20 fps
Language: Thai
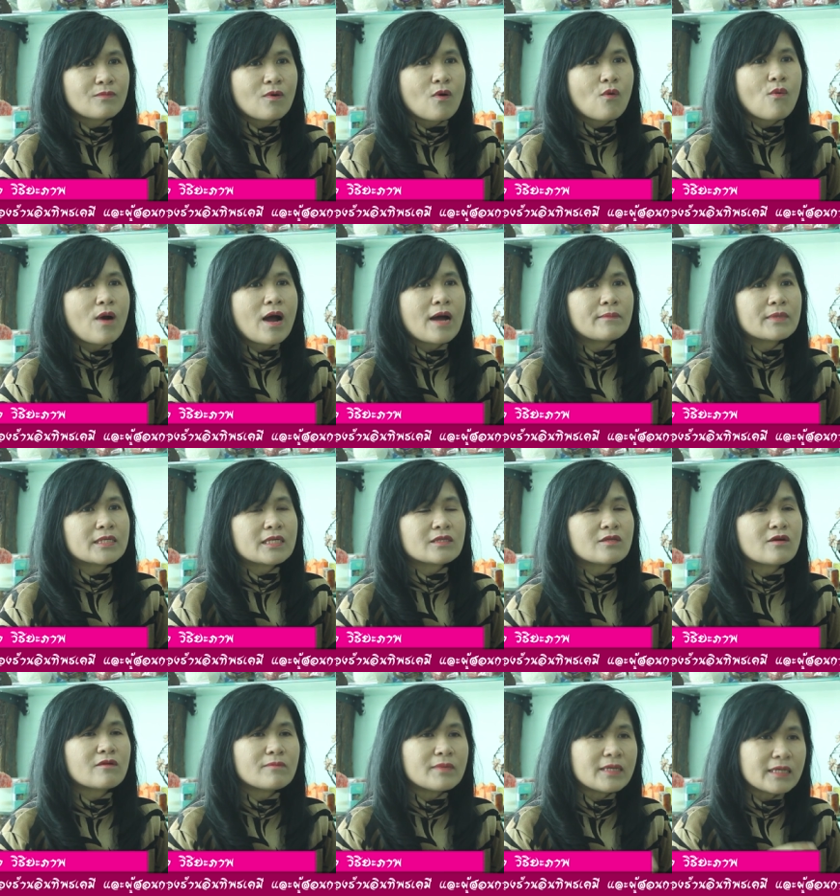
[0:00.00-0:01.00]
เพราะว่ามันจะ
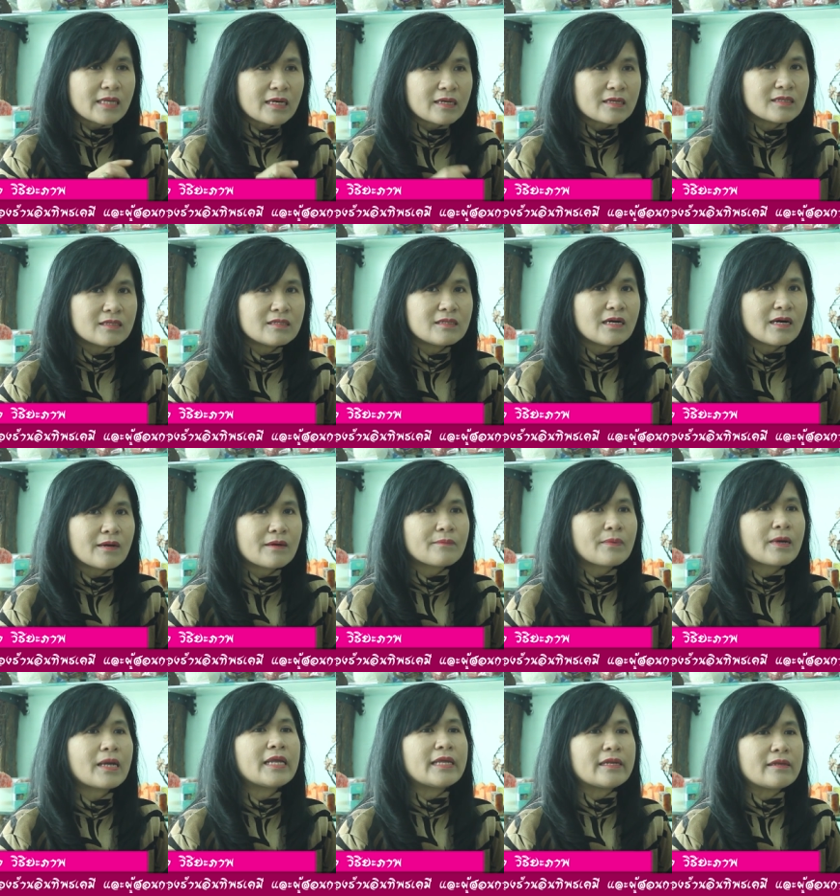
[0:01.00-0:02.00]
ต้องมีทั้งเครื่อง
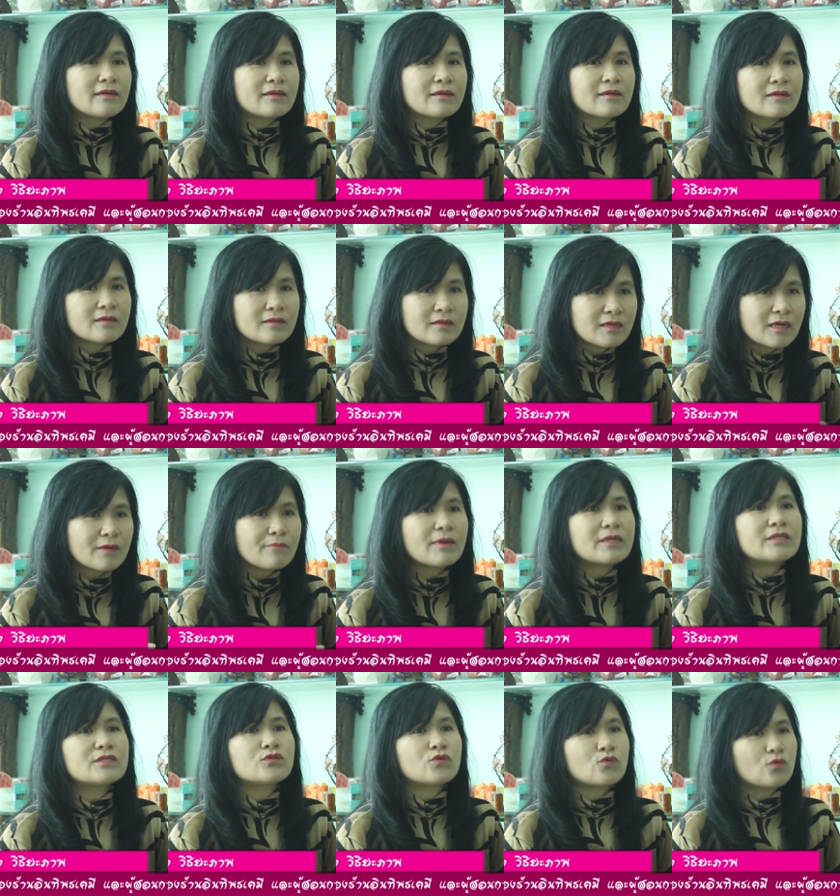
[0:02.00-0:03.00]
ผลิตเครื่อง
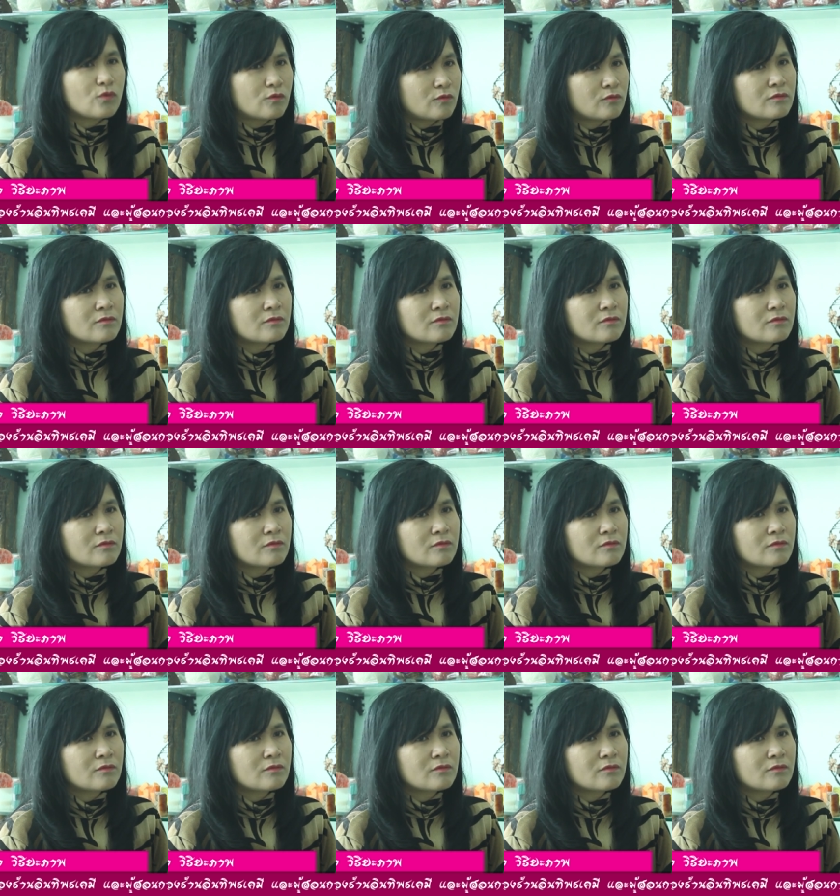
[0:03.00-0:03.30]
บรรจุ